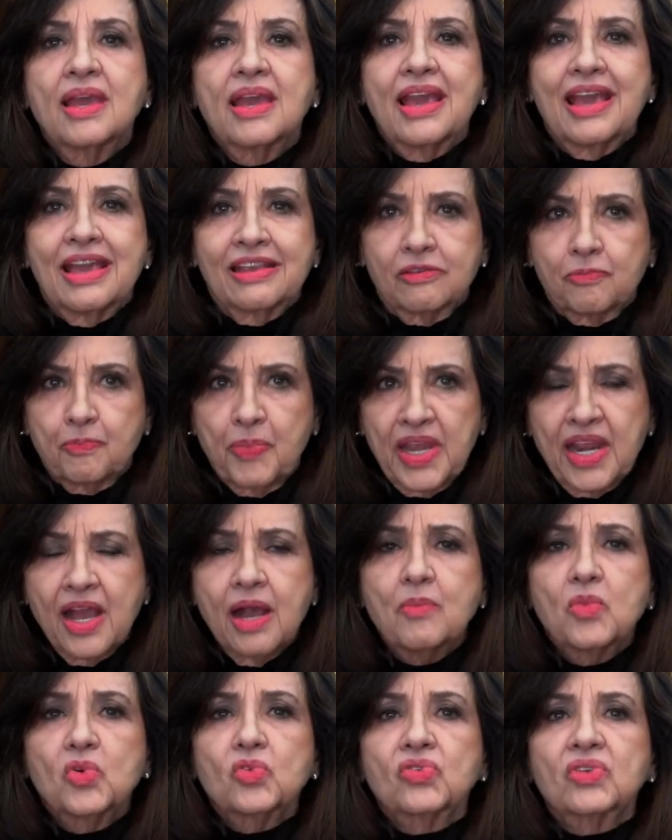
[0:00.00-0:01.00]

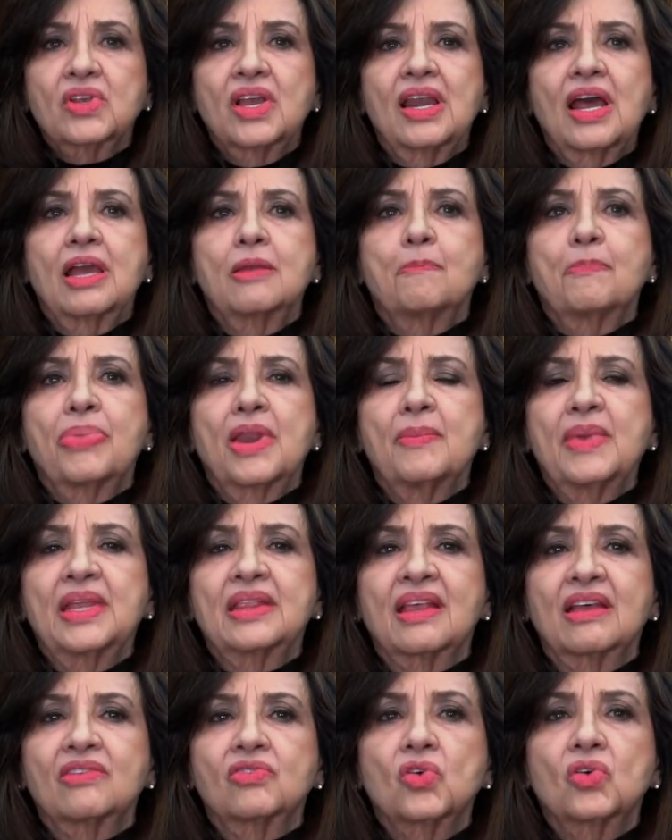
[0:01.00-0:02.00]
Esperamos que la
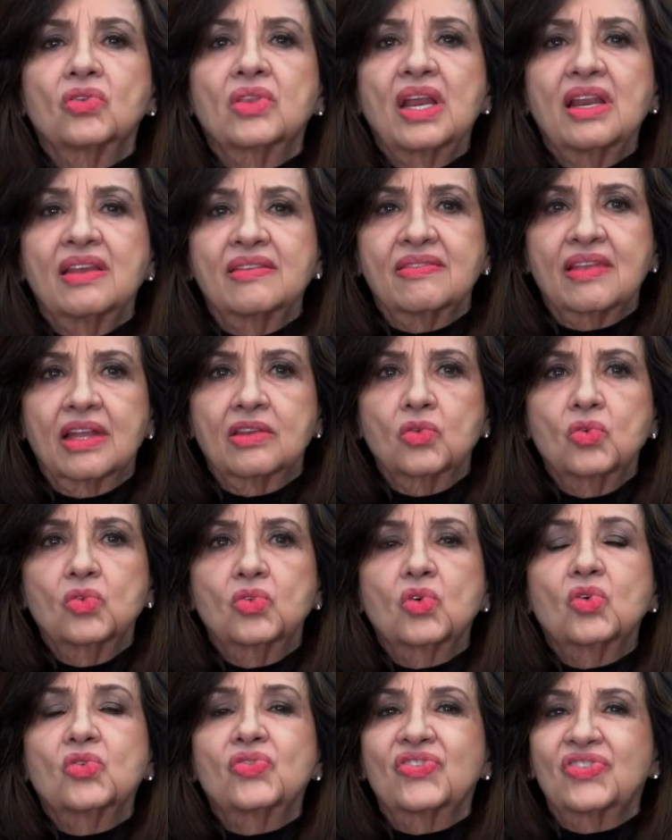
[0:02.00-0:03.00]
implementación del
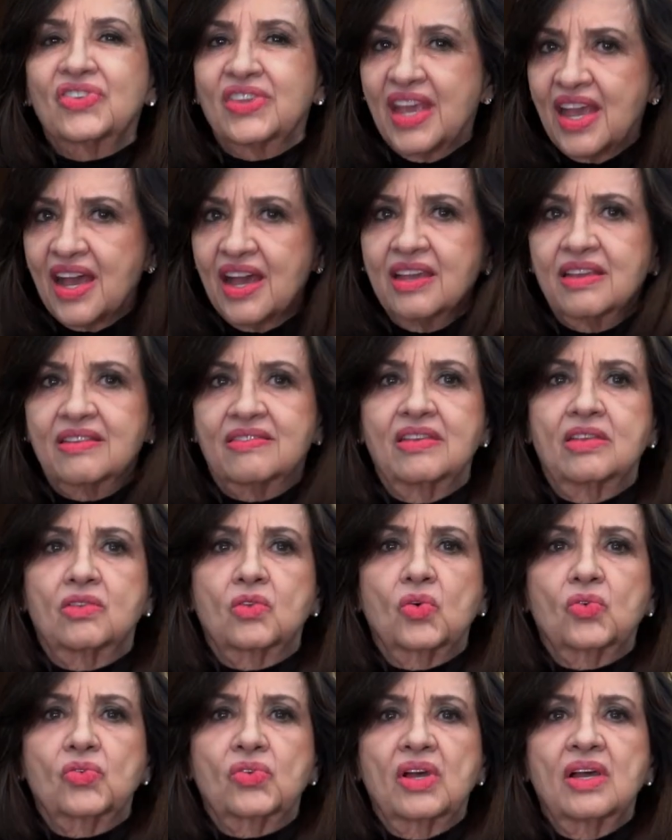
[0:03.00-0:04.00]
estatuto sea
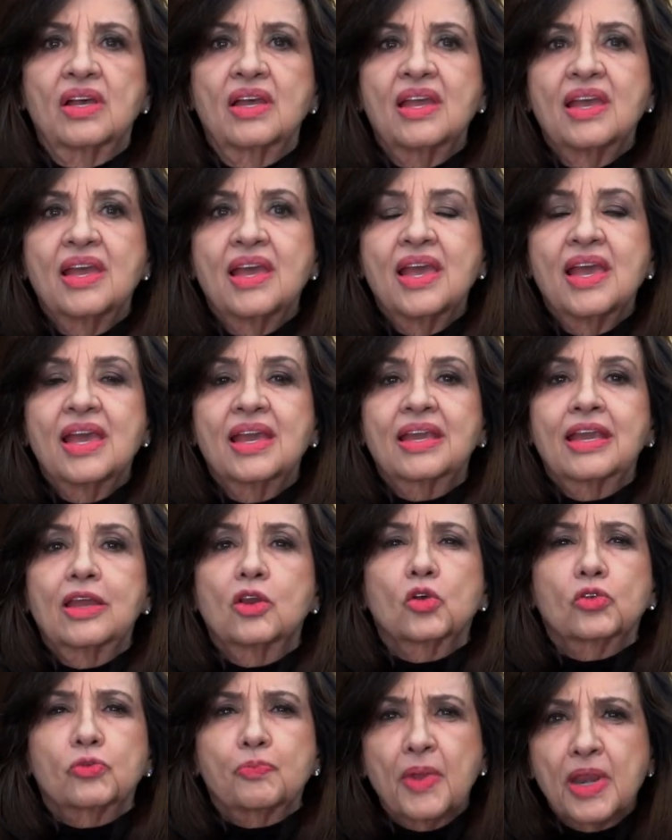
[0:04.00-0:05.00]
exitosa, que
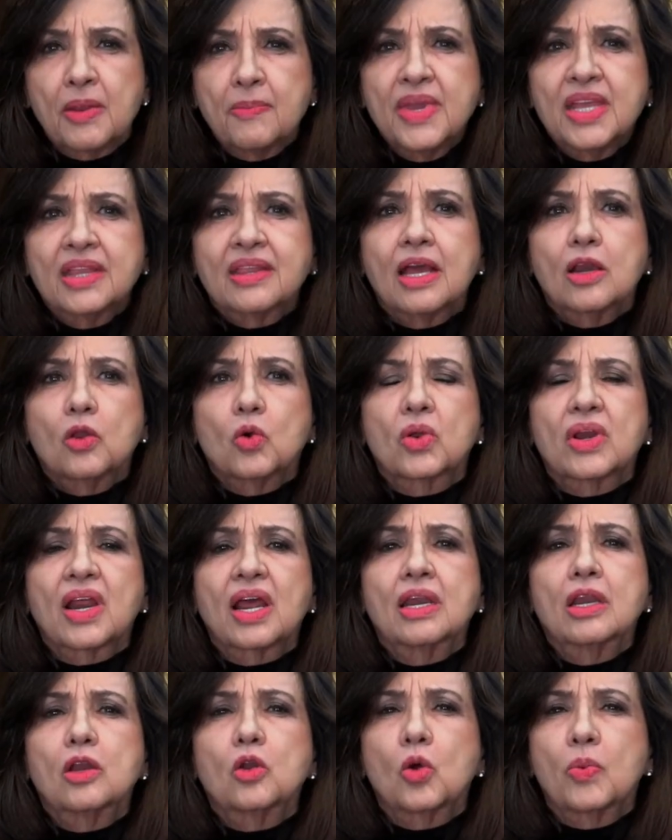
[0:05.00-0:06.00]
nos permita
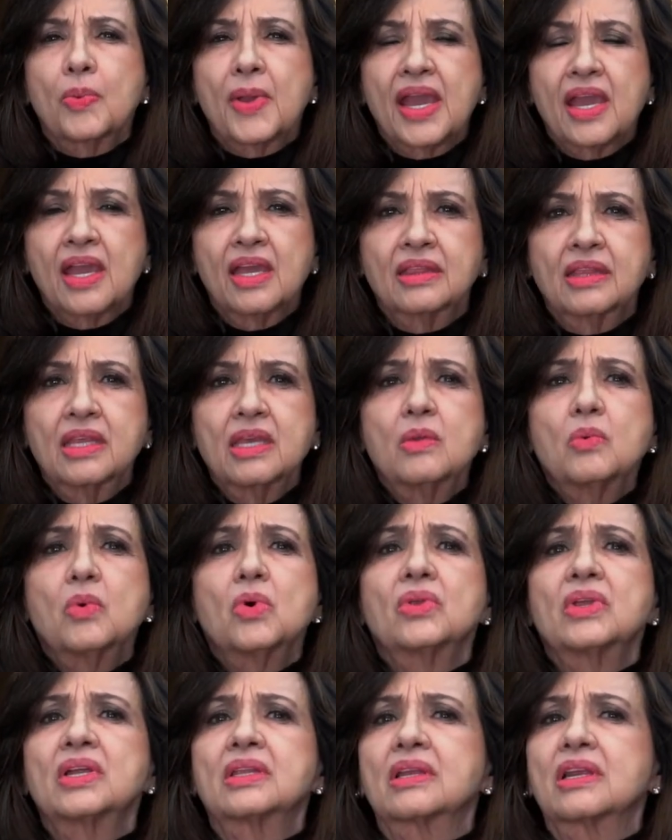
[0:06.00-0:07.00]
lograr el
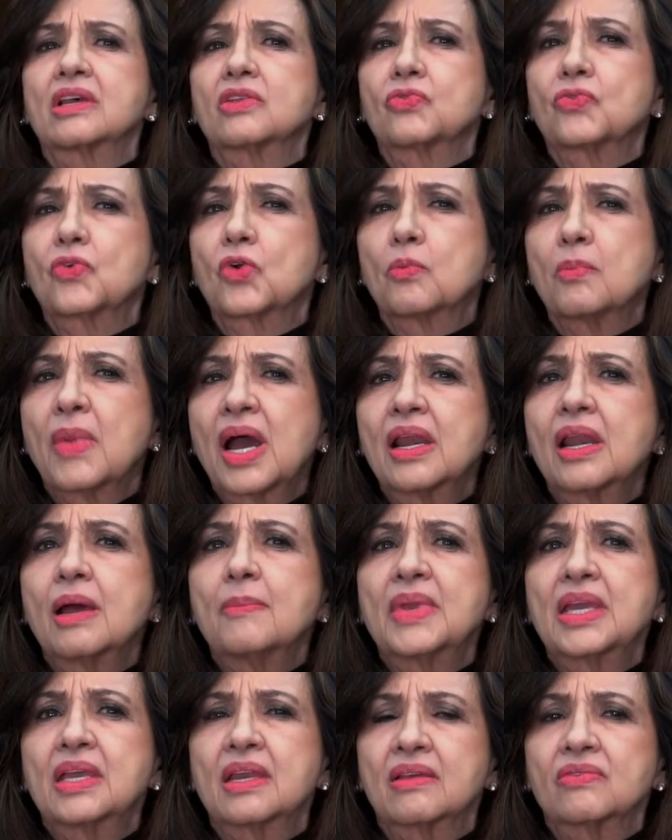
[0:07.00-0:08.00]
objetivo de transformar la
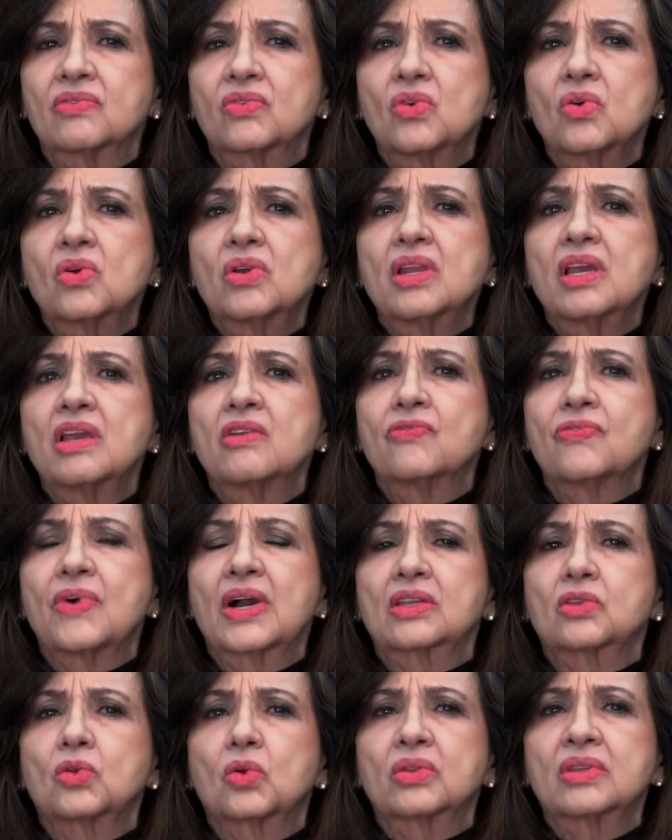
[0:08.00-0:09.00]
migración en
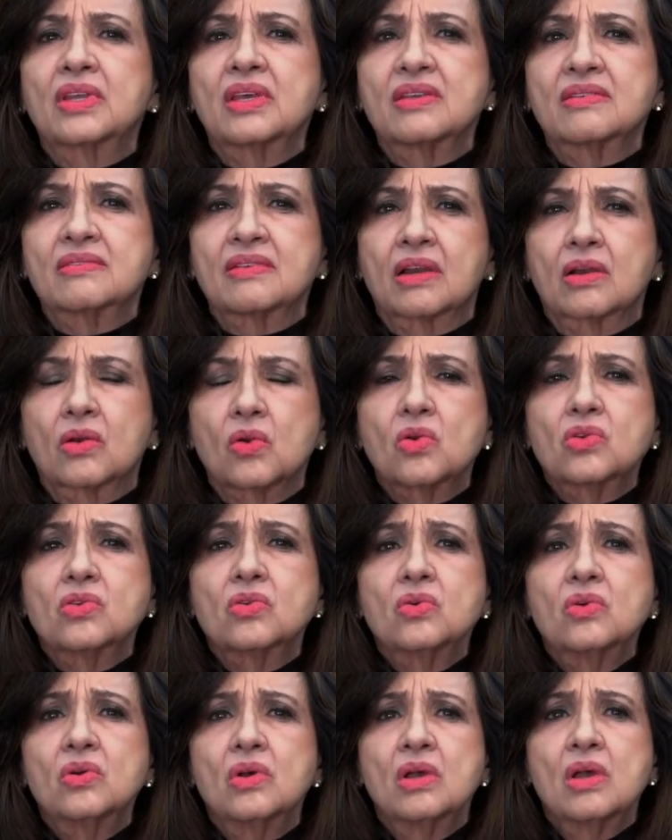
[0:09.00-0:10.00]
factor de desarrollo,
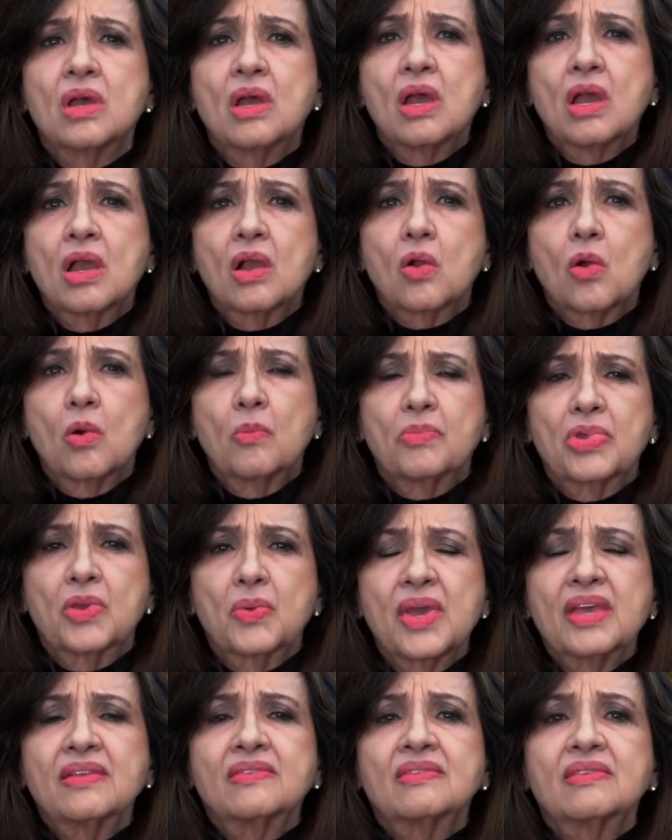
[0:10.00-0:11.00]

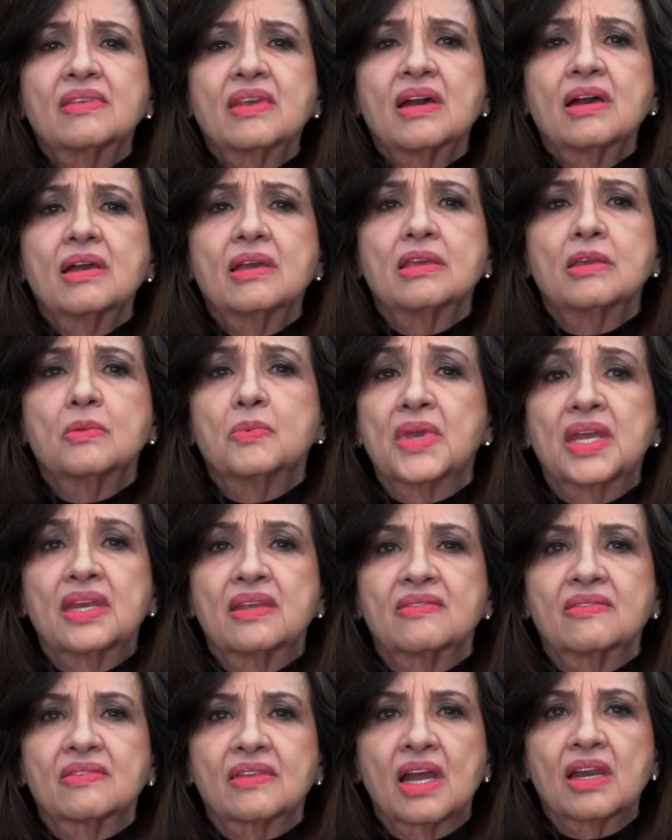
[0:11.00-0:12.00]
convivencia y
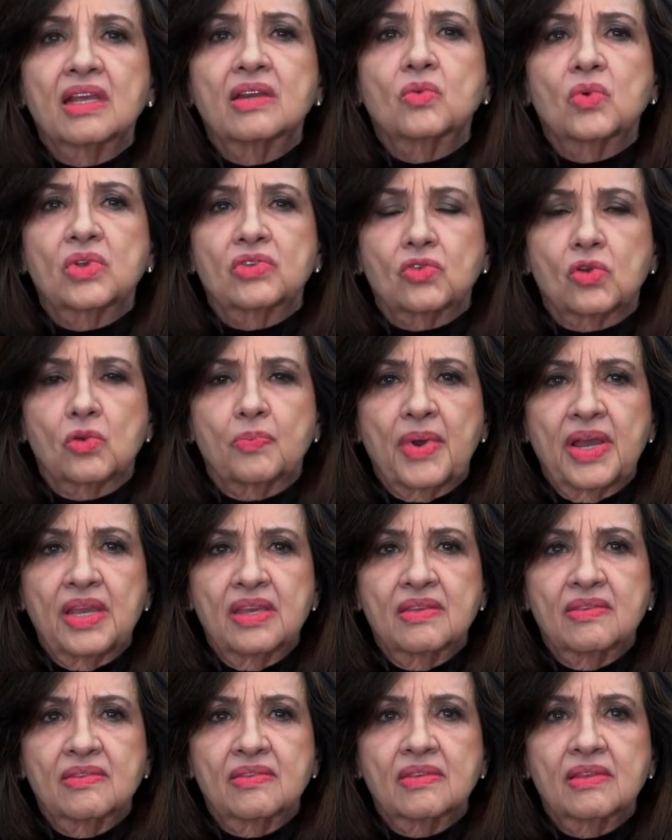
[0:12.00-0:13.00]
bienestar en nuestro
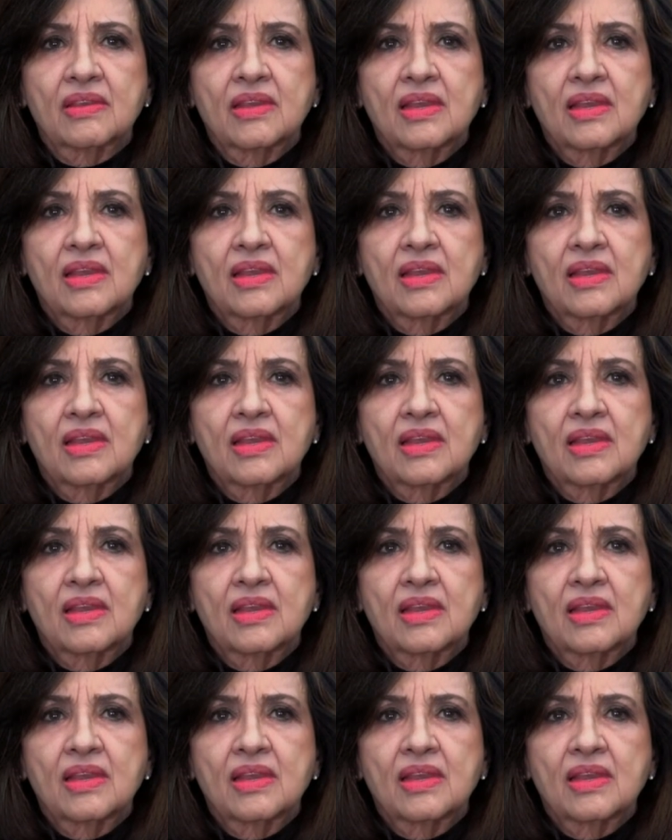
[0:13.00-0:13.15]
país,